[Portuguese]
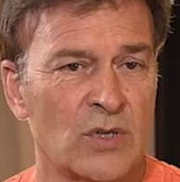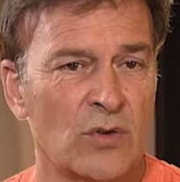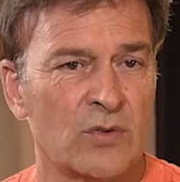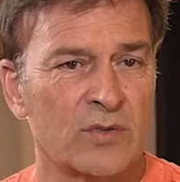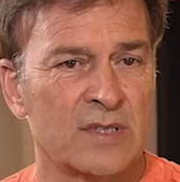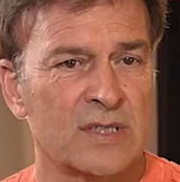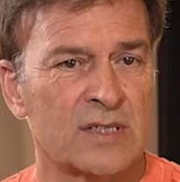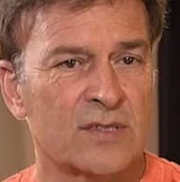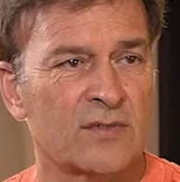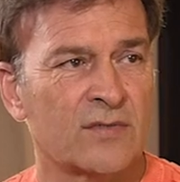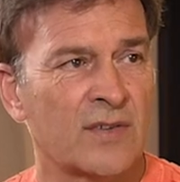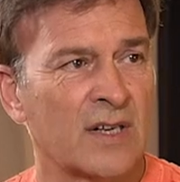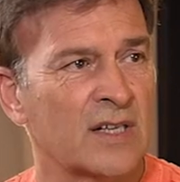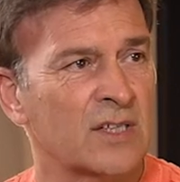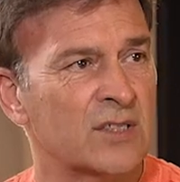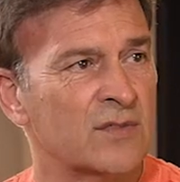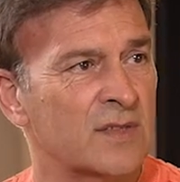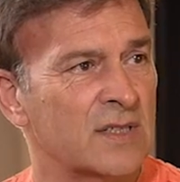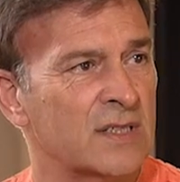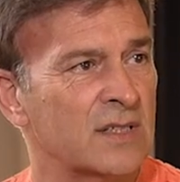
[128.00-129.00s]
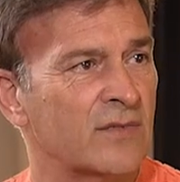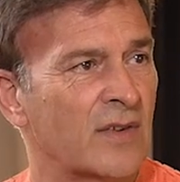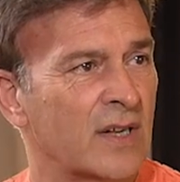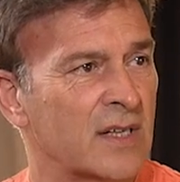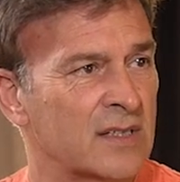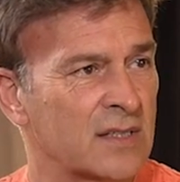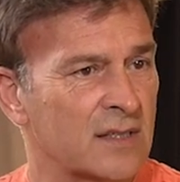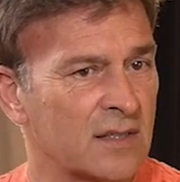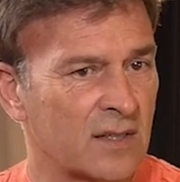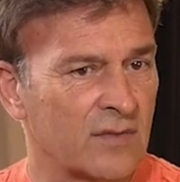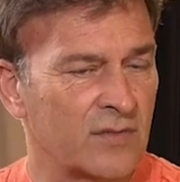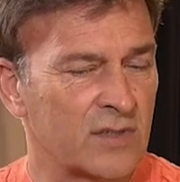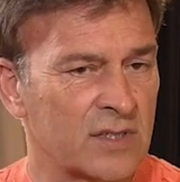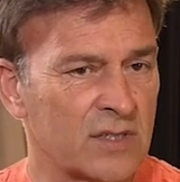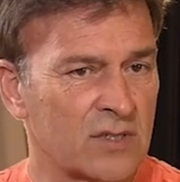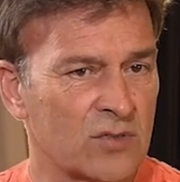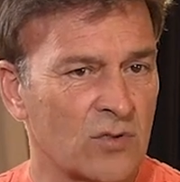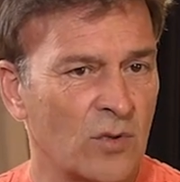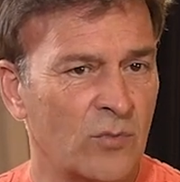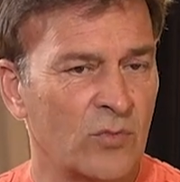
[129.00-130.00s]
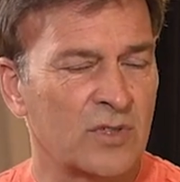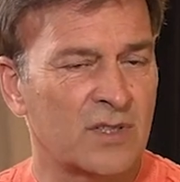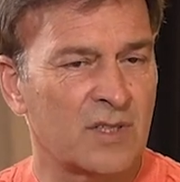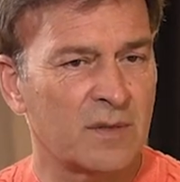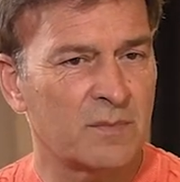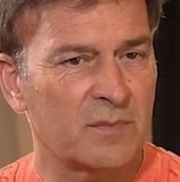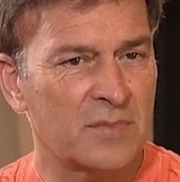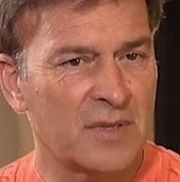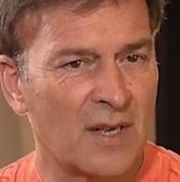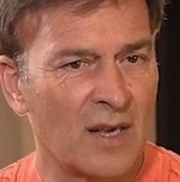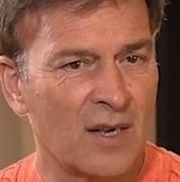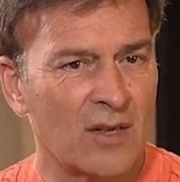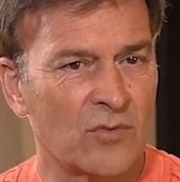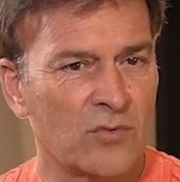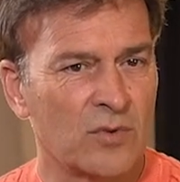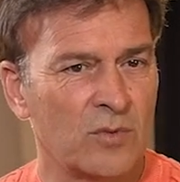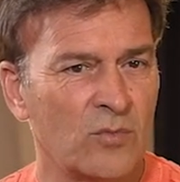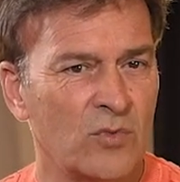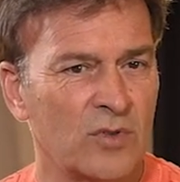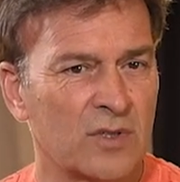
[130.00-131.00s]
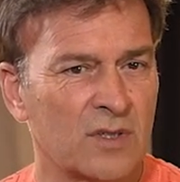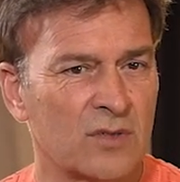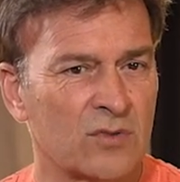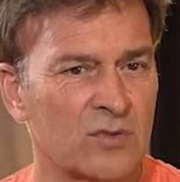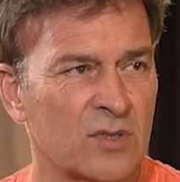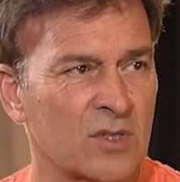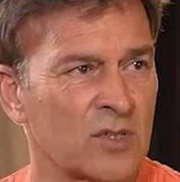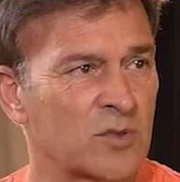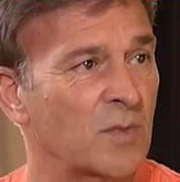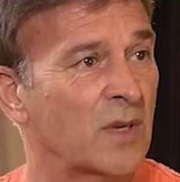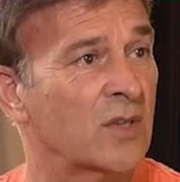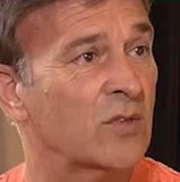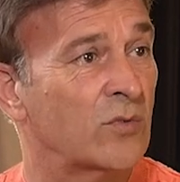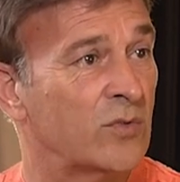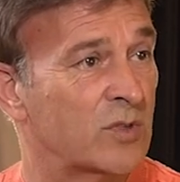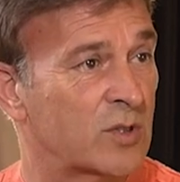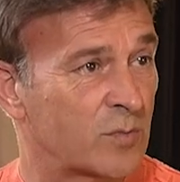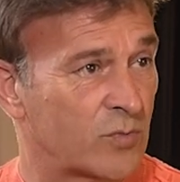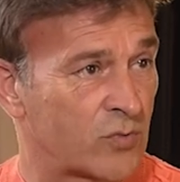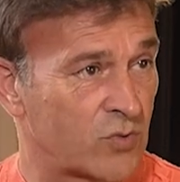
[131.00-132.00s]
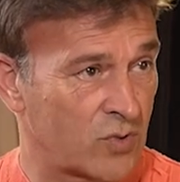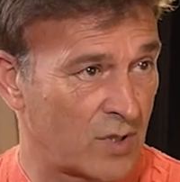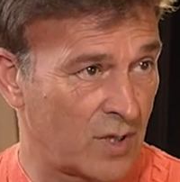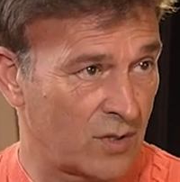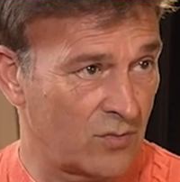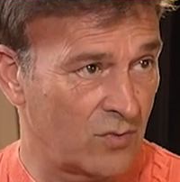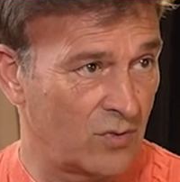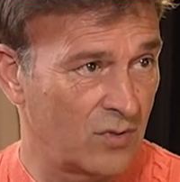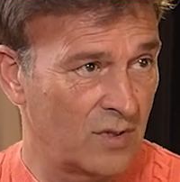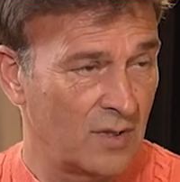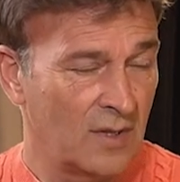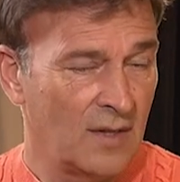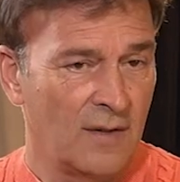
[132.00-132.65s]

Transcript: já o disse várias vezes em várias entrevistas, estou muito empenhado e muito entusiasmado com este projeto.